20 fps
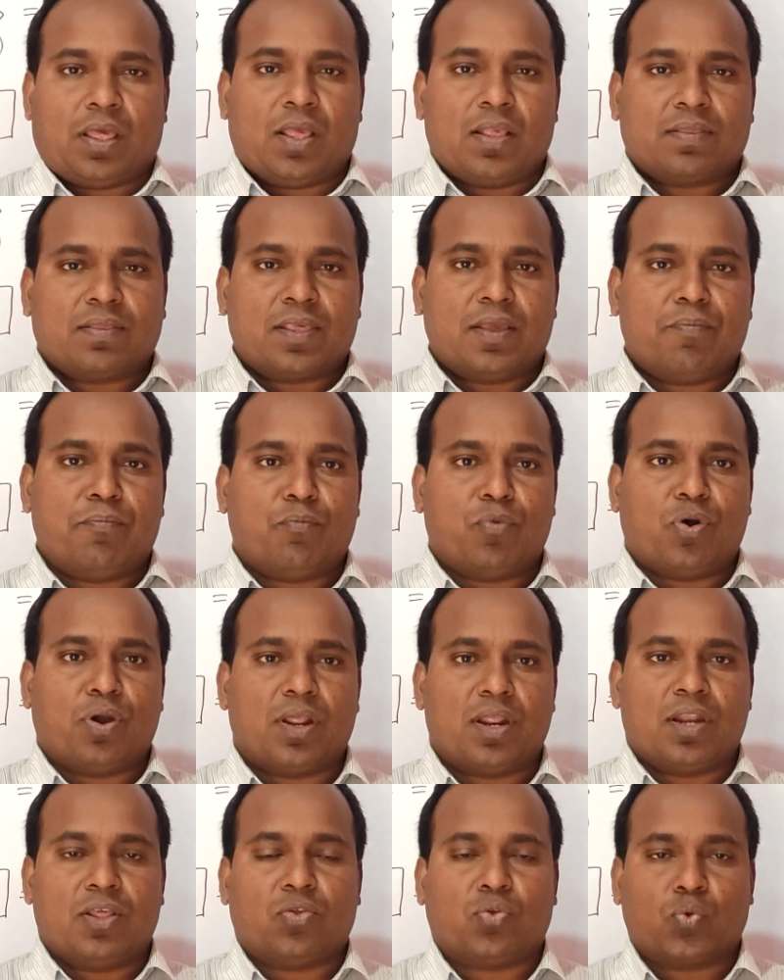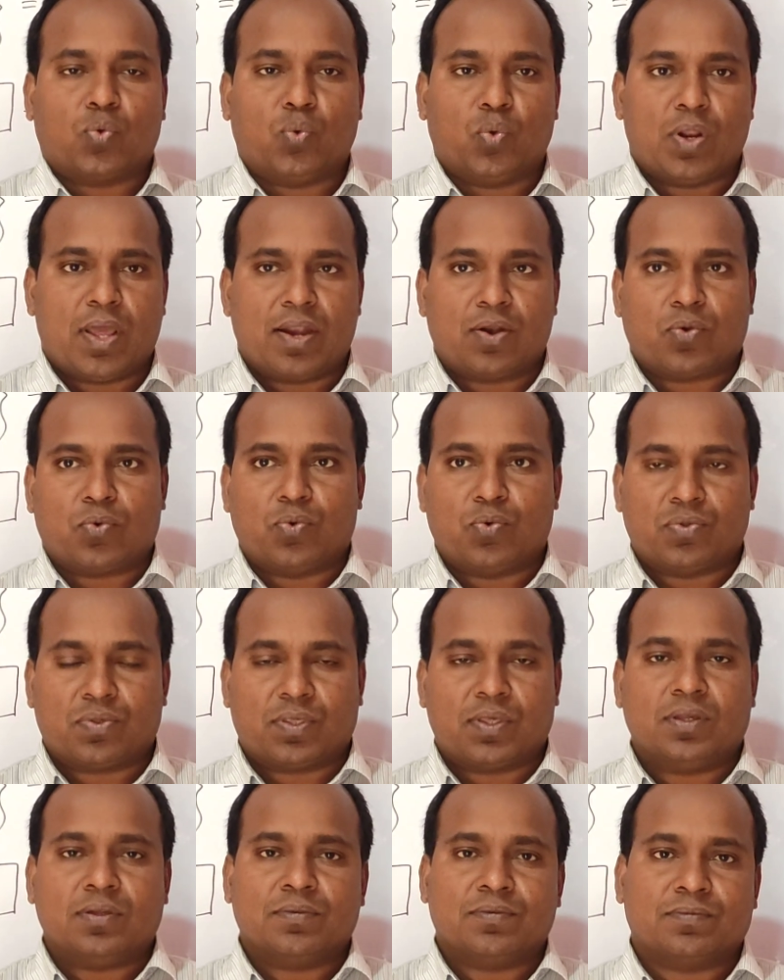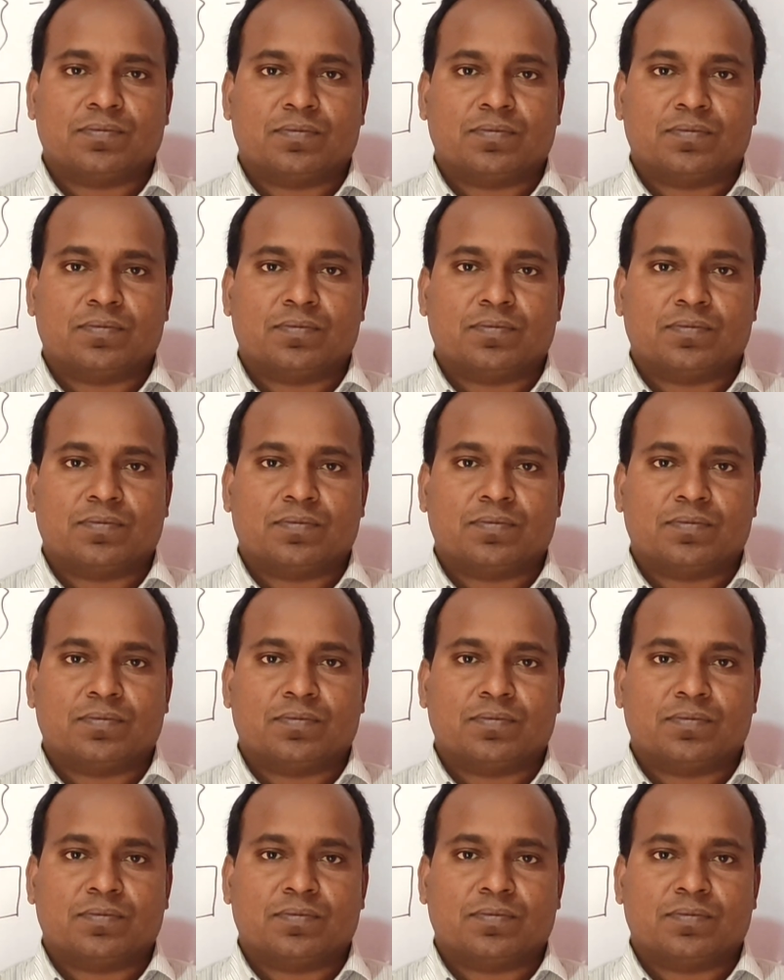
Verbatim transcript: এস এম মডেল স্কুল অ্যান্ড কোচিং